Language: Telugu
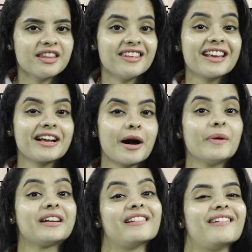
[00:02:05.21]
అనేది
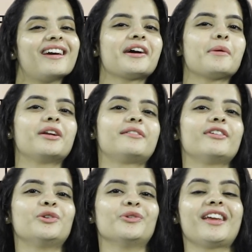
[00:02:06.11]
కమెంట్లలో కమెంట్
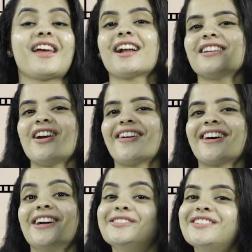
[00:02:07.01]
పెట్టురి అట్లనే
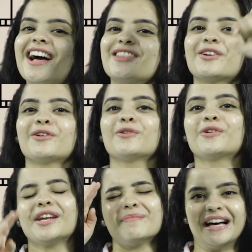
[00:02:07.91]
అడగంటుంటే అది కూడా
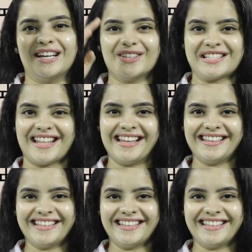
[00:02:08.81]
నొక్కురి మళ్ళీ వస్తా